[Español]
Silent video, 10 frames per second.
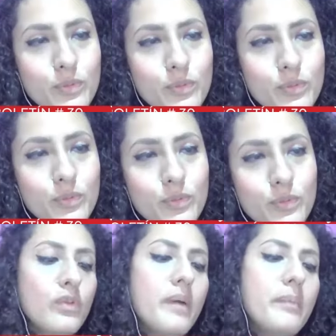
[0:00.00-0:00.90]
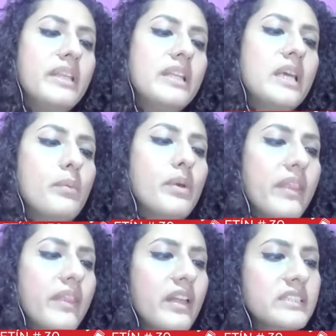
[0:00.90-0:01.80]
Eh, nuevamente también voy
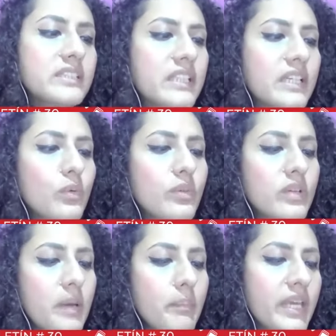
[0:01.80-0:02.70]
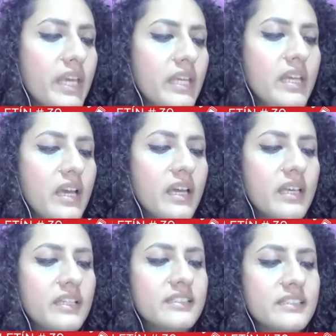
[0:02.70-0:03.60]
a dar este, una pequeña
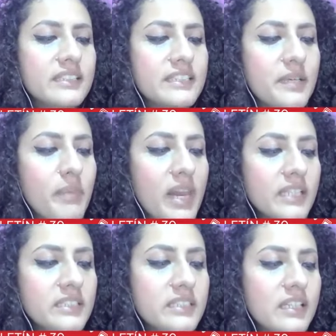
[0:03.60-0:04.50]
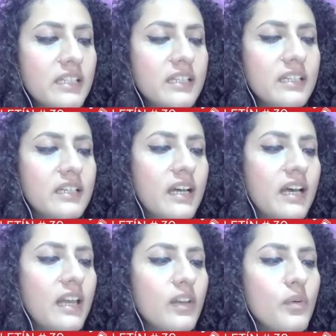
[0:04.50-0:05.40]
este, semblanza
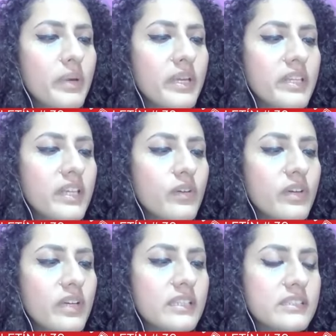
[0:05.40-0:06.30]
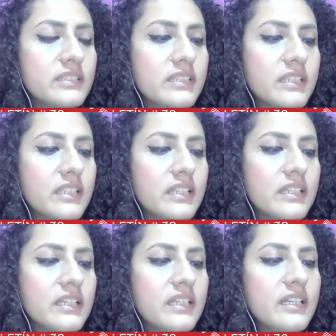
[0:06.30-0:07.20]
al compañero
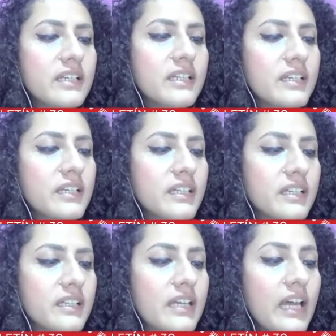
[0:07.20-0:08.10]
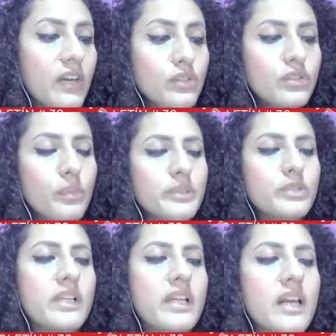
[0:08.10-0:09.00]
este, eh, Carlos
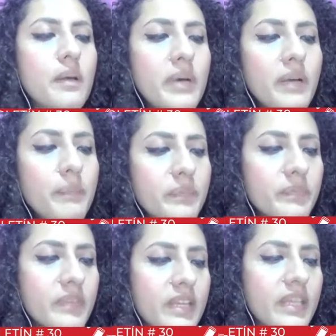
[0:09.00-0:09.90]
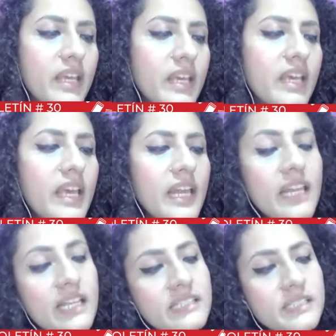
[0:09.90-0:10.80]
López Guadarrama, que
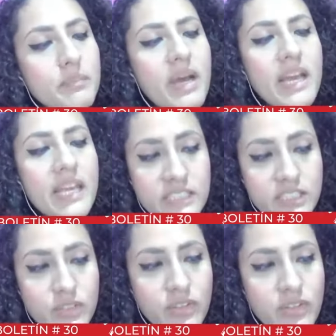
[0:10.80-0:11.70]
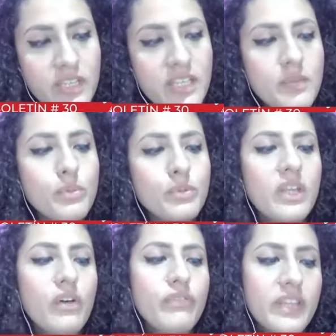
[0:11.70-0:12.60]
él es maestro y
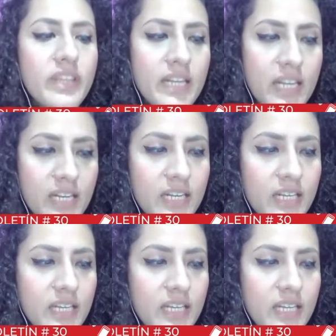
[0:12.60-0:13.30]
diputado federal.